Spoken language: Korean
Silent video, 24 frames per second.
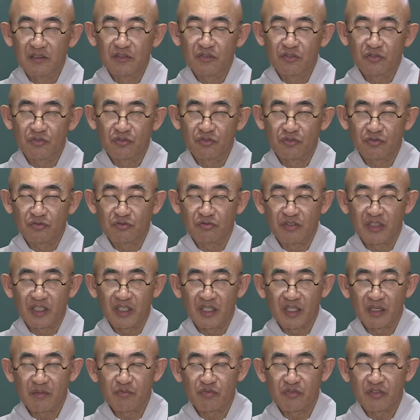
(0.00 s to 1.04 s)

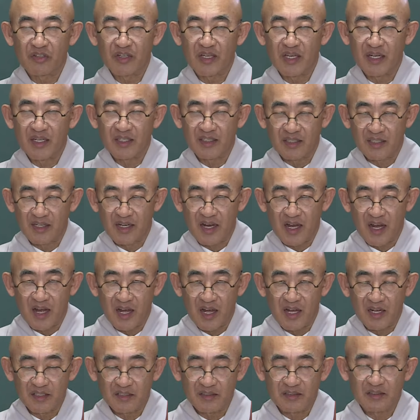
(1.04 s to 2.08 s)
누구에게 물어야
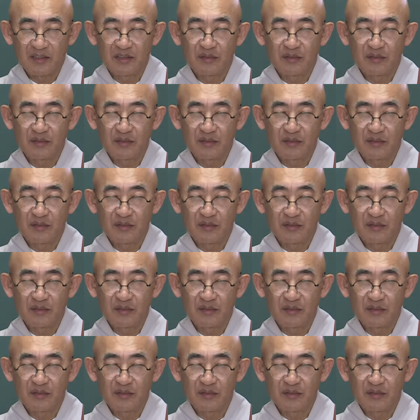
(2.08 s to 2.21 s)
하는가?